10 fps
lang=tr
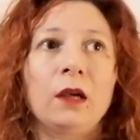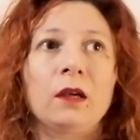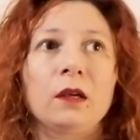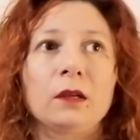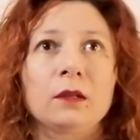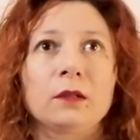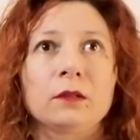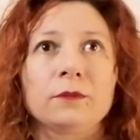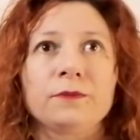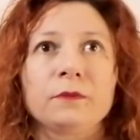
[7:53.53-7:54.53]

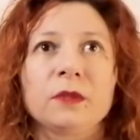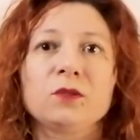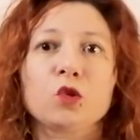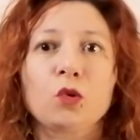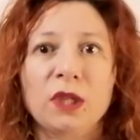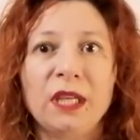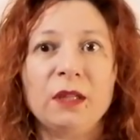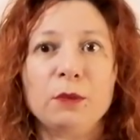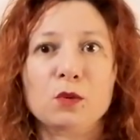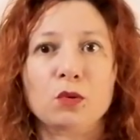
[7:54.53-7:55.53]
Ee, çok
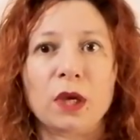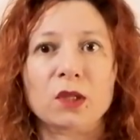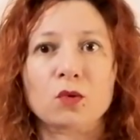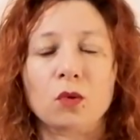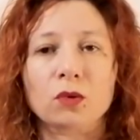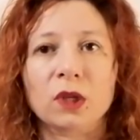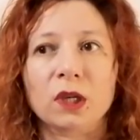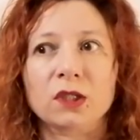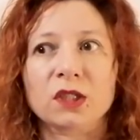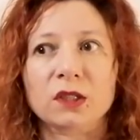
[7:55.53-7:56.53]
yeni bir süreçte
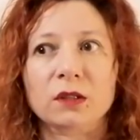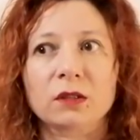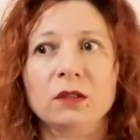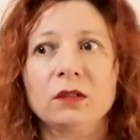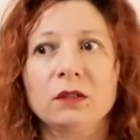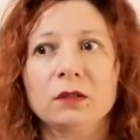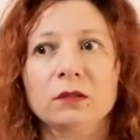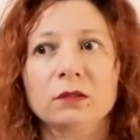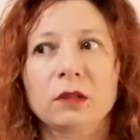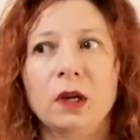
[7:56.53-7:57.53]
ortaya çıktı.
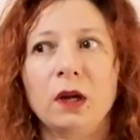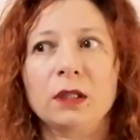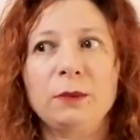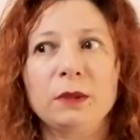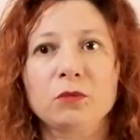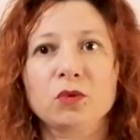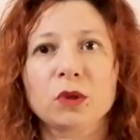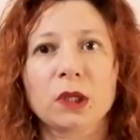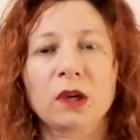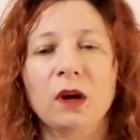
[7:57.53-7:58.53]
Herhalde bir
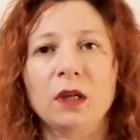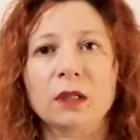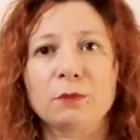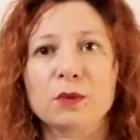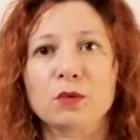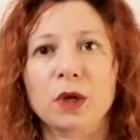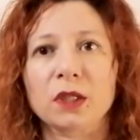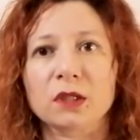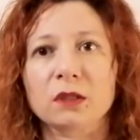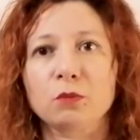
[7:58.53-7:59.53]
buçuk iki aylık bir
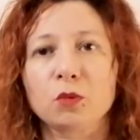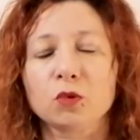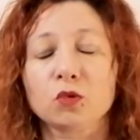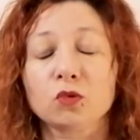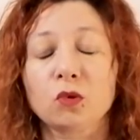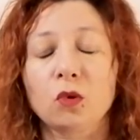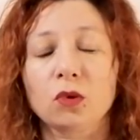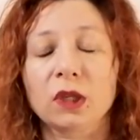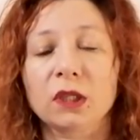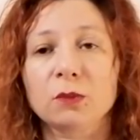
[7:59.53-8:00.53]
süreçtir bu bunun
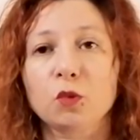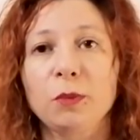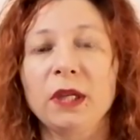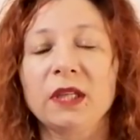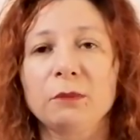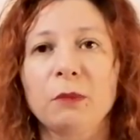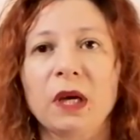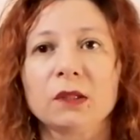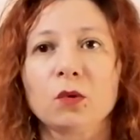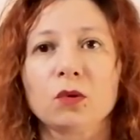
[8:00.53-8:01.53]
ortaya bu bilginin
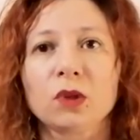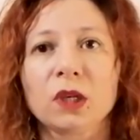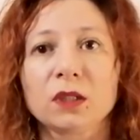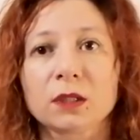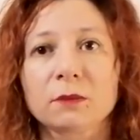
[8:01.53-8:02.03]
bende ortaya